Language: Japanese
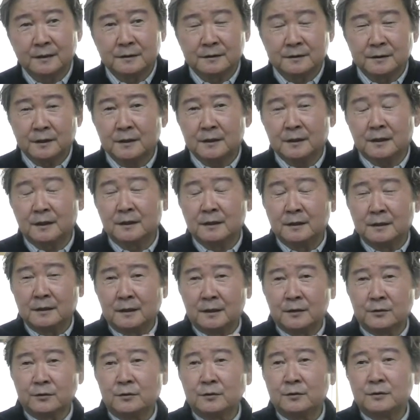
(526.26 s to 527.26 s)
だから
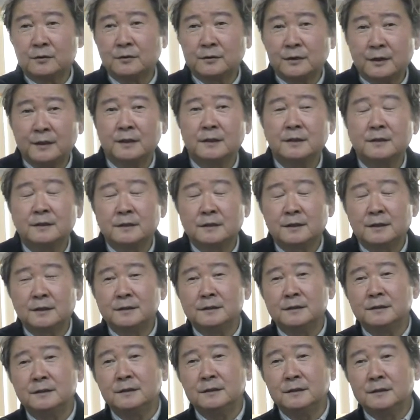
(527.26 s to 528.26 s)
あのー、ね意外
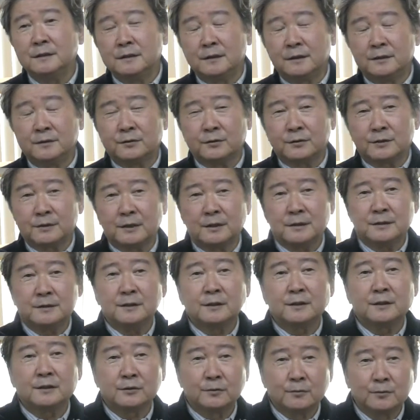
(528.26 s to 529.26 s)
に、えっと、知られて
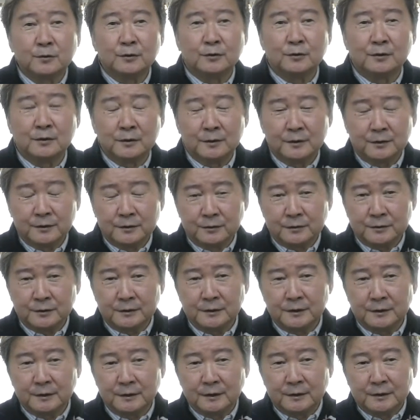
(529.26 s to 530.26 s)
ないけども要する
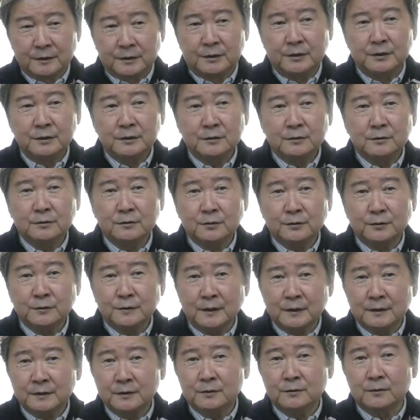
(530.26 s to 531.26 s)
に金融の不
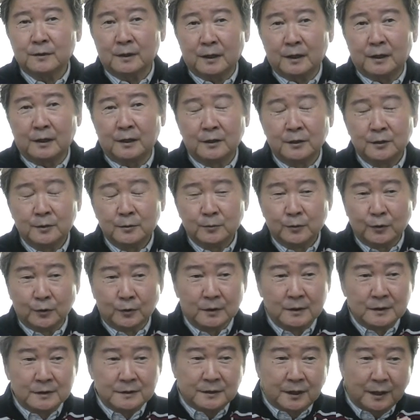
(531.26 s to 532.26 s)
安っていうのはもう
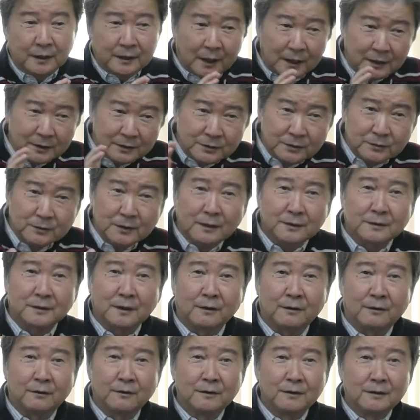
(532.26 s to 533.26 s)
世界中なんだ
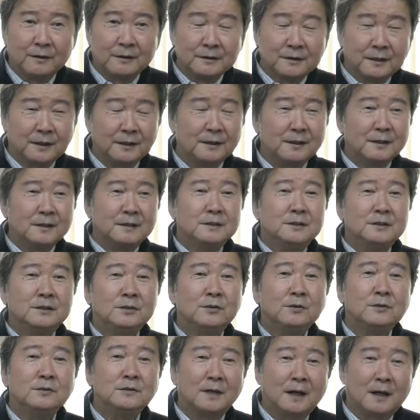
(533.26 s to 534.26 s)
よで日
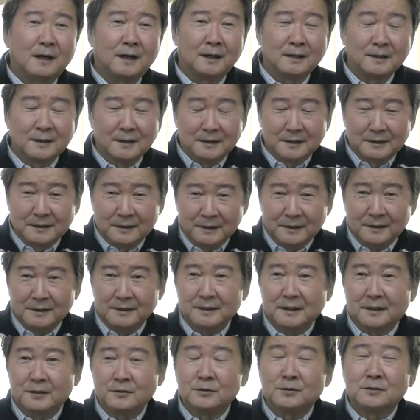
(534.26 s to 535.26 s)
本はね
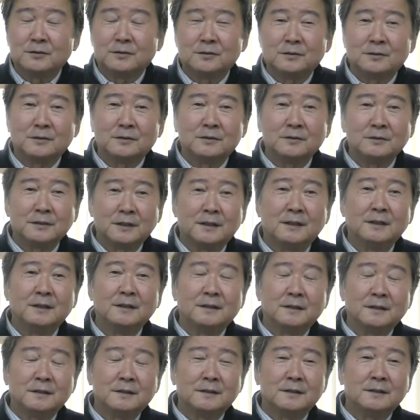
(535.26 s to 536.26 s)
あのー、ね
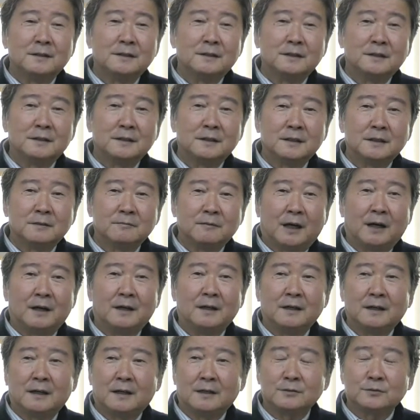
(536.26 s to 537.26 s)
えー、
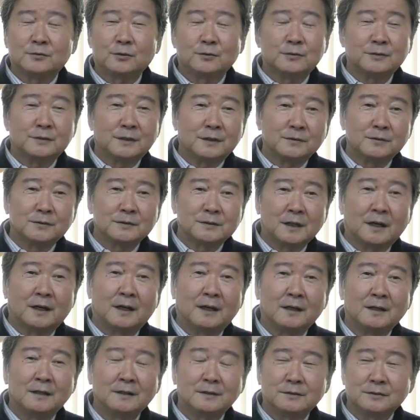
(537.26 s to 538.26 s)
まあある特定の
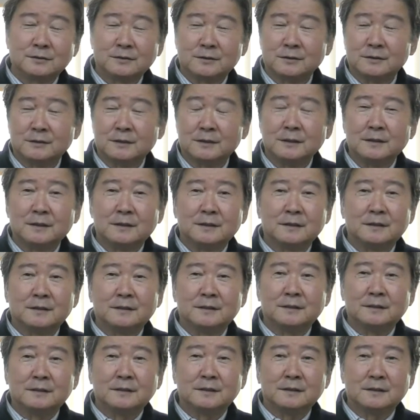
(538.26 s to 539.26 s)
さ要するに、
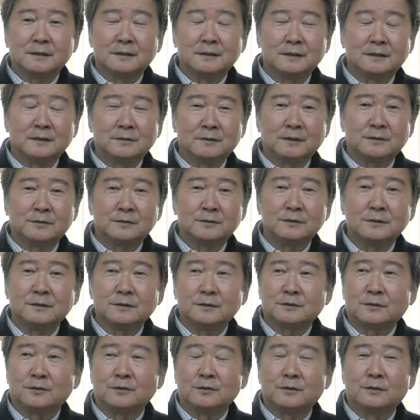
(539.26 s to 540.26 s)
えー、いわゆる
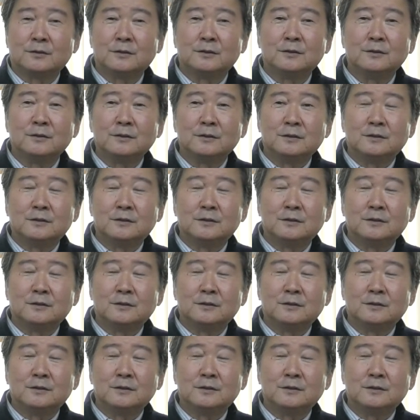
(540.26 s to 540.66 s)
その